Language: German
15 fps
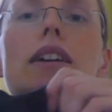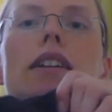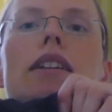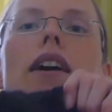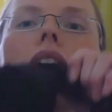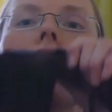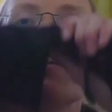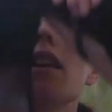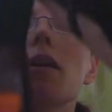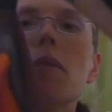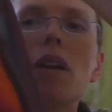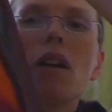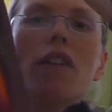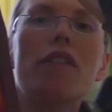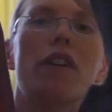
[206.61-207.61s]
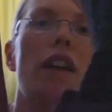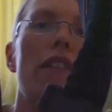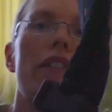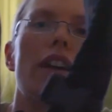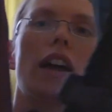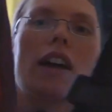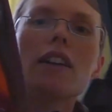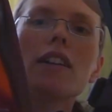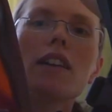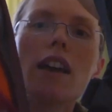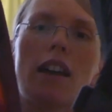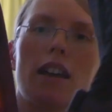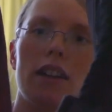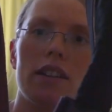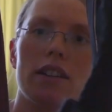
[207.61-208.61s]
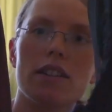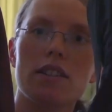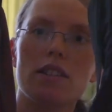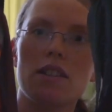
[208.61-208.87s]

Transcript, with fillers: Darin kann man auch von Anfang an tragen. Das ist